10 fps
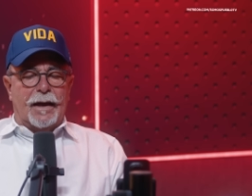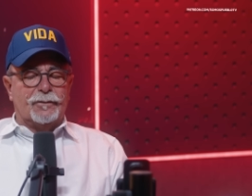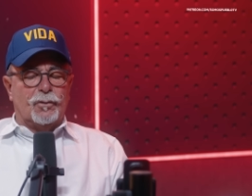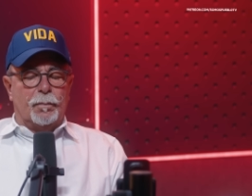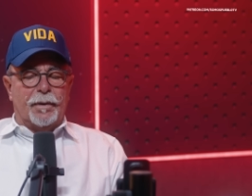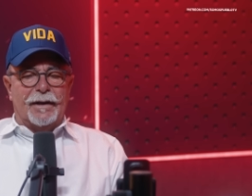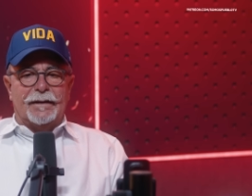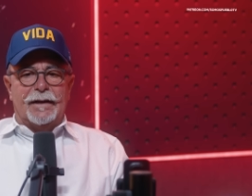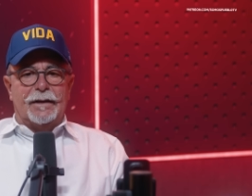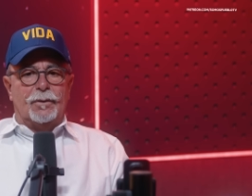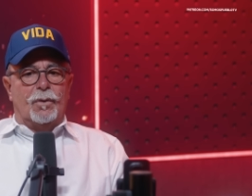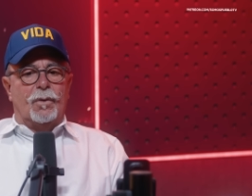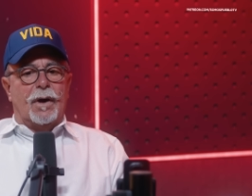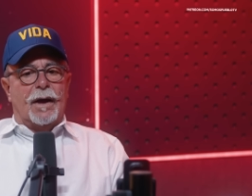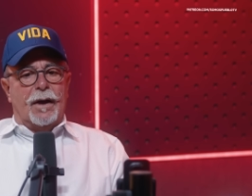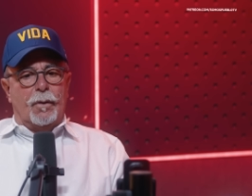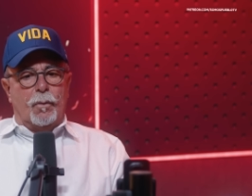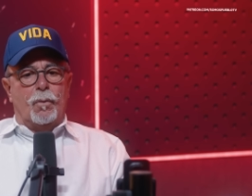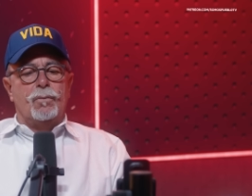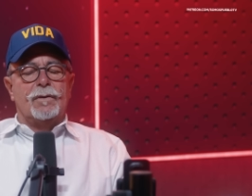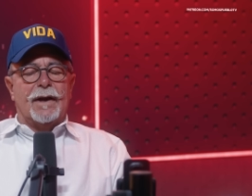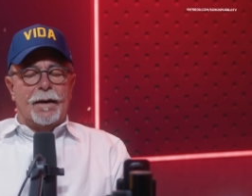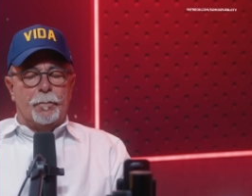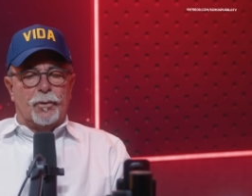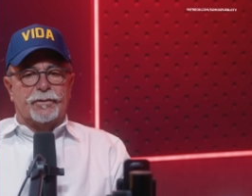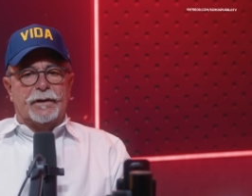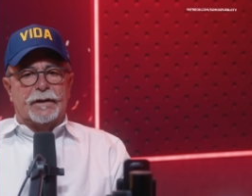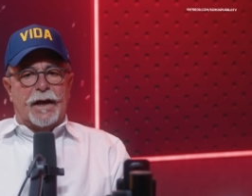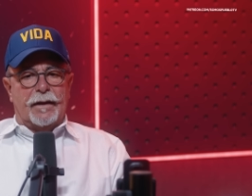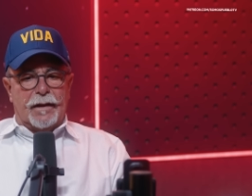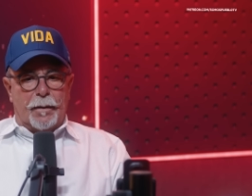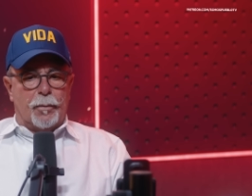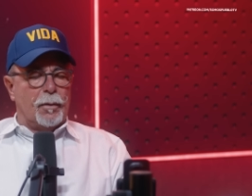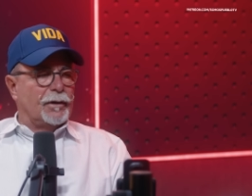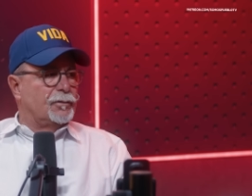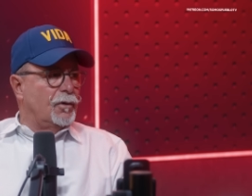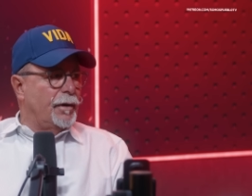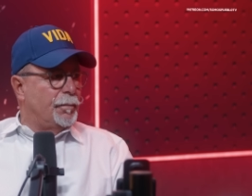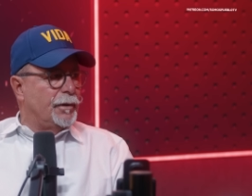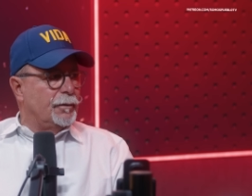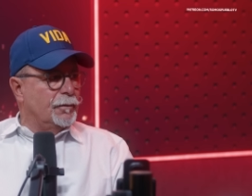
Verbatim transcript: sorprendido a un gran porcentaje de la población. Espiro.